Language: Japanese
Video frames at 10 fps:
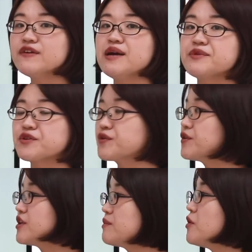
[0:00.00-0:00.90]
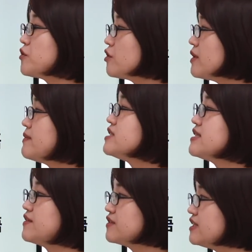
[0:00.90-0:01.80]
ト5のところでも述べま
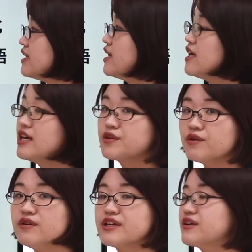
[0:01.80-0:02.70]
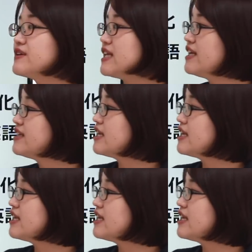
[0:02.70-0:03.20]
したように TOEIC はだ